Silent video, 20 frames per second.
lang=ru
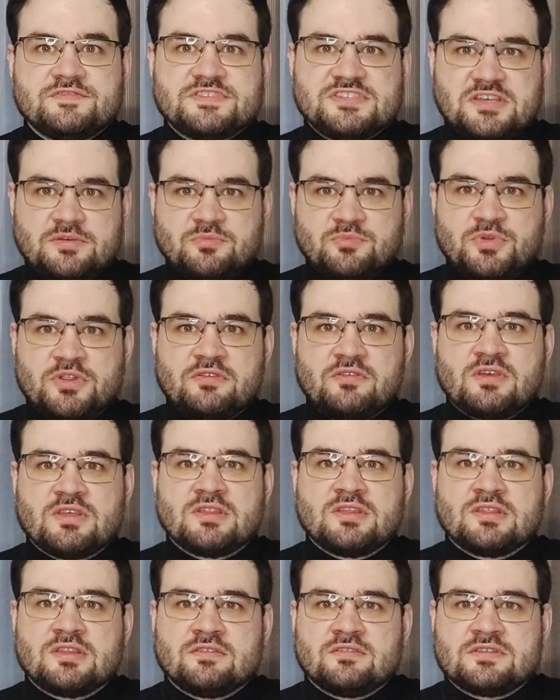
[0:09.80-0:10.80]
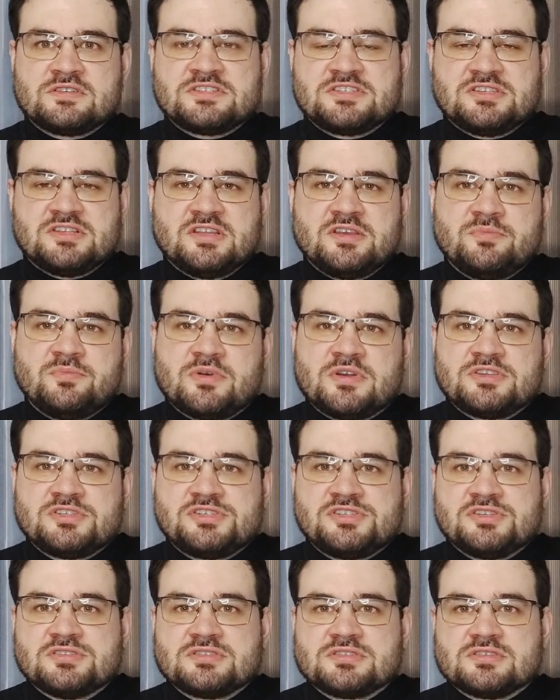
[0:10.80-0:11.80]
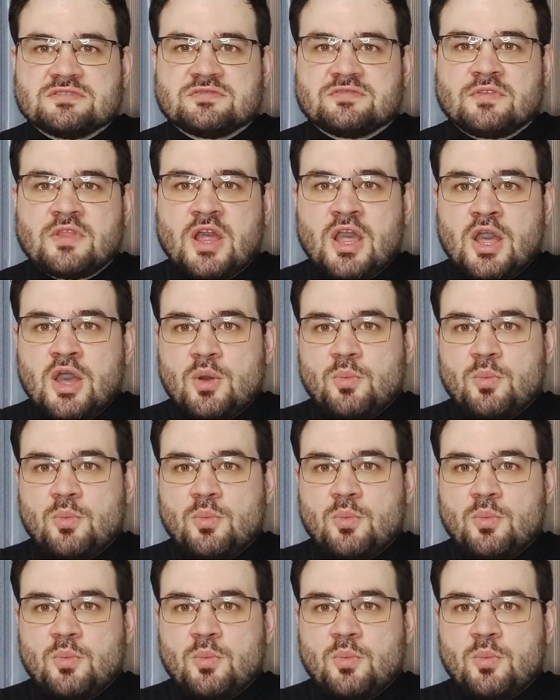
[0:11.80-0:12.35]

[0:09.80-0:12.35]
Всем привет, это Василий Панчинцев.